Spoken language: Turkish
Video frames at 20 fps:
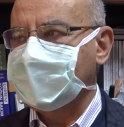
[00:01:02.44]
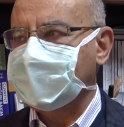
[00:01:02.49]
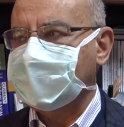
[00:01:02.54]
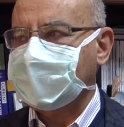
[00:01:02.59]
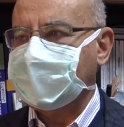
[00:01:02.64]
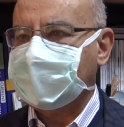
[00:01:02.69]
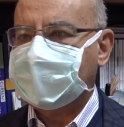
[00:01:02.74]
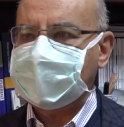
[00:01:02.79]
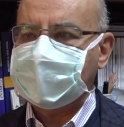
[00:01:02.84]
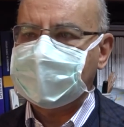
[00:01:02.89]

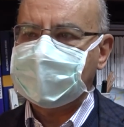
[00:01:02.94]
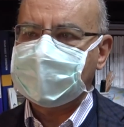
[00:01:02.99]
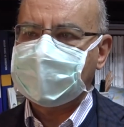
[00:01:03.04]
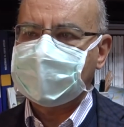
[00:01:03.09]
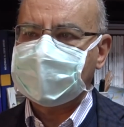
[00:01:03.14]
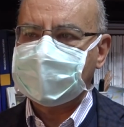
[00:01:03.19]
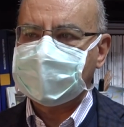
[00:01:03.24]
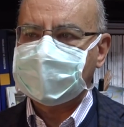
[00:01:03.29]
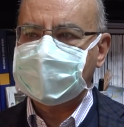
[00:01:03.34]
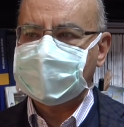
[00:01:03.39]

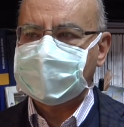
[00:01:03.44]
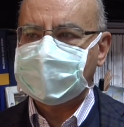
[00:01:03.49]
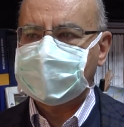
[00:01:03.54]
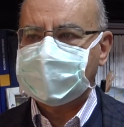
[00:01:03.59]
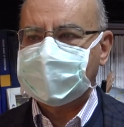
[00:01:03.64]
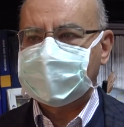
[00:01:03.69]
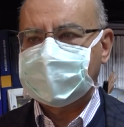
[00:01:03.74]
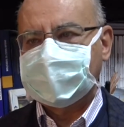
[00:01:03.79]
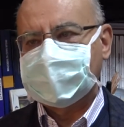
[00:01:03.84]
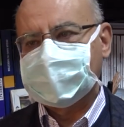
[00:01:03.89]
aileden
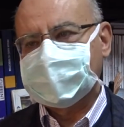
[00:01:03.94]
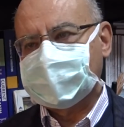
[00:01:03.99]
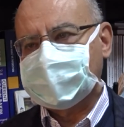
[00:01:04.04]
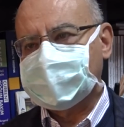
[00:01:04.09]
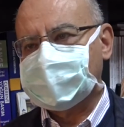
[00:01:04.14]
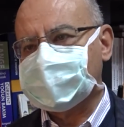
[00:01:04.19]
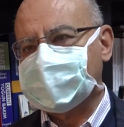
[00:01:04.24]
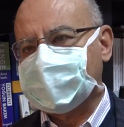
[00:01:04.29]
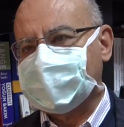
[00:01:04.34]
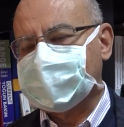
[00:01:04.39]
yanından
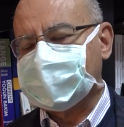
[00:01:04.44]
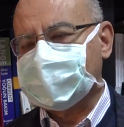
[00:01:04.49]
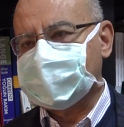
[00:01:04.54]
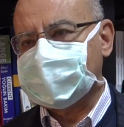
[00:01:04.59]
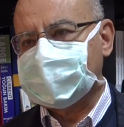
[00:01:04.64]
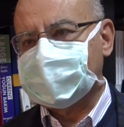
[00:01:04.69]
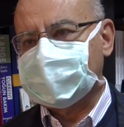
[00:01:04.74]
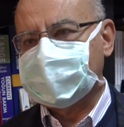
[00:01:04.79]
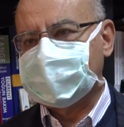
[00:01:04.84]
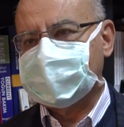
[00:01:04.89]
uzak
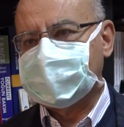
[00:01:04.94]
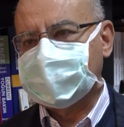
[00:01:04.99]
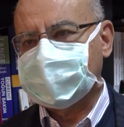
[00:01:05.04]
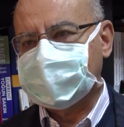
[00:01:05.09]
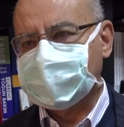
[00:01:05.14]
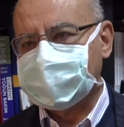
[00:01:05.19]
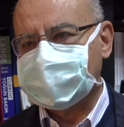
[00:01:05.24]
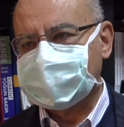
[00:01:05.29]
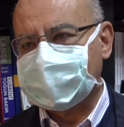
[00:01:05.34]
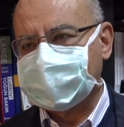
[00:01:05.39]
e,
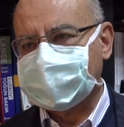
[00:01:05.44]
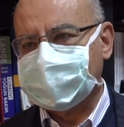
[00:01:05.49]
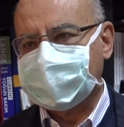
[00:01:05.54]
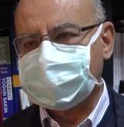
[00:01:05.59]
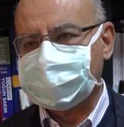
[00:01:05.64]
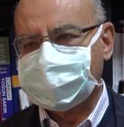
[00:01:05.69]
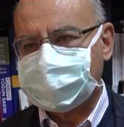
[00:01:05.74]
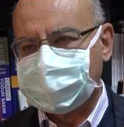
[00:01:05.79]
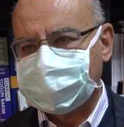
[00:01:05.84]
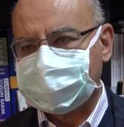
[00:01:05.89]

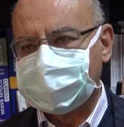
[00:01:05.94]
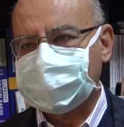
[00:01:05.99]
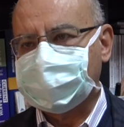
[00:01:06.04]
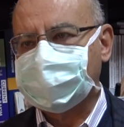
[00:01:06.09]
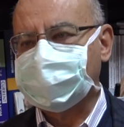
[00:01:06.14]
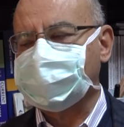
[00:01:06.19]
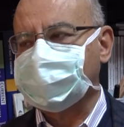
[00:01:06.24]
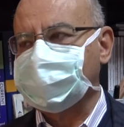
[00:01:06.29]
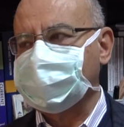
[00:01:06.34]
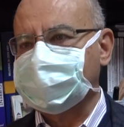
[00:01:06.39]
uzaklaşmamak
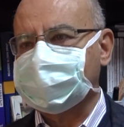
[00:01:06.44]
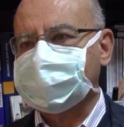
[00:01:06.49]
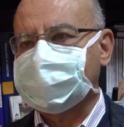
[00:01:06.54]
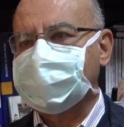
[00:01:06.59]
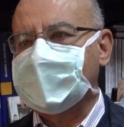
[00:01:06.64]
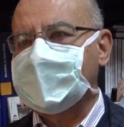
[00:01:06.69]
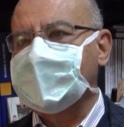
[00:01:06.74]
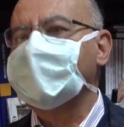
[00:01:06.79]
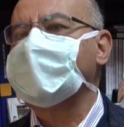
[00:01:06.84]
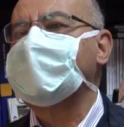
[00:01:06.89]
gerekiyor ya
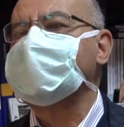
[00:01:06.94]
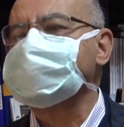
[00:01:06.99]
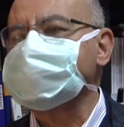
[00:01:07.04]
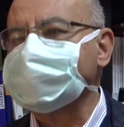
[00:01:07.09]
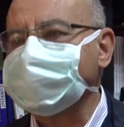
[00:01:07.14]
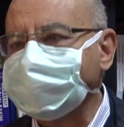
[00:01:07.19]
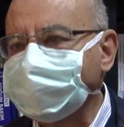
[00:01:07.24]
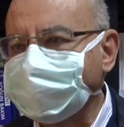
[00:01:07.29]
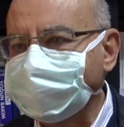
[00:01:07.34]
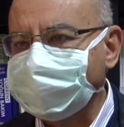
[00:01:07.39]
da
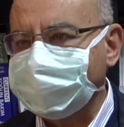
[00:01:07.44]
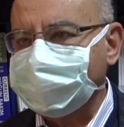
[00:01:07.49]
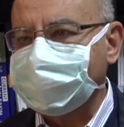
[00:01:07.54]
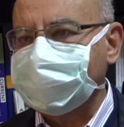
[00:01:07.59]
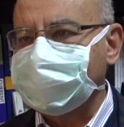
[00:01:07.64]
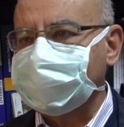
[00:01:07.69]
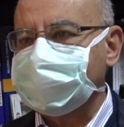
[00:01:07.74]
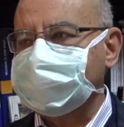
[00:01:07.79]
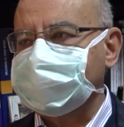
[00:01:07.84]
başkalarıyla